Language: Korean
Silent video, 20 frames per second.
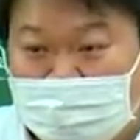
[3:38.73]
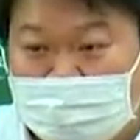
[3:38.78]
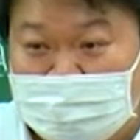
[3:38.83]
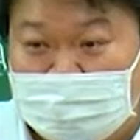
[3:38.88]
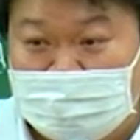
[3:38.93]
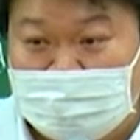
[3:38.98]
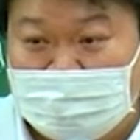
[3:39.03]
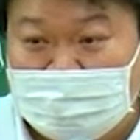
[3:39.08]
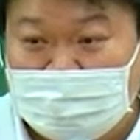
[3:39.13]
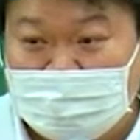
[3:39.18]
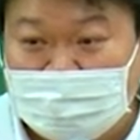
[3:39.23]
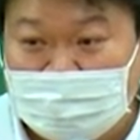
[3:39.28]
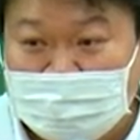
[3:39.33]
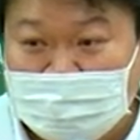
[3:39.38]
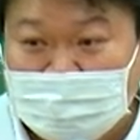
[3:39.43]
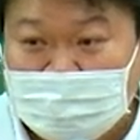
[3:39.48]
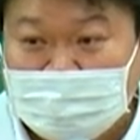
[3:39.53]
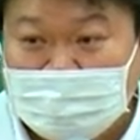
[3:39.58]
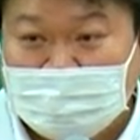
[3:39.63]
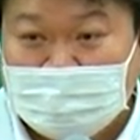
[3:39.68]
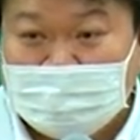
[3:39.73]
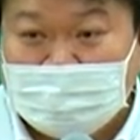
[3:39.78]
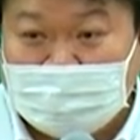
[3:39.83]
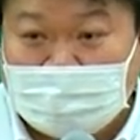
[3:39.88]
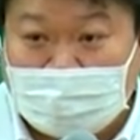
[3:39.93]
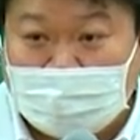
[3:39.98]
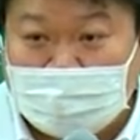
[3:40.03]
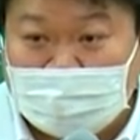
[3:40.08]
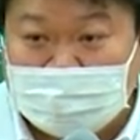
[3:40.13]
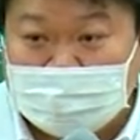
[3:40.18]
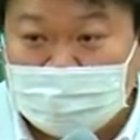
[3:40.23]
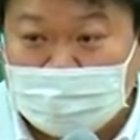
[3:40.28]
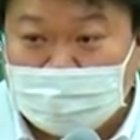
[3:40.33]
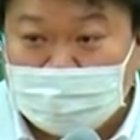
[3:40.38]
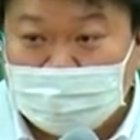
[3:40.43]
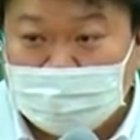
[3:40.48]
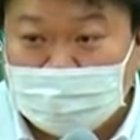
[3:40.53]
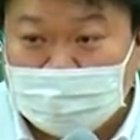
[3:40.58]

그들이. 대박이죠?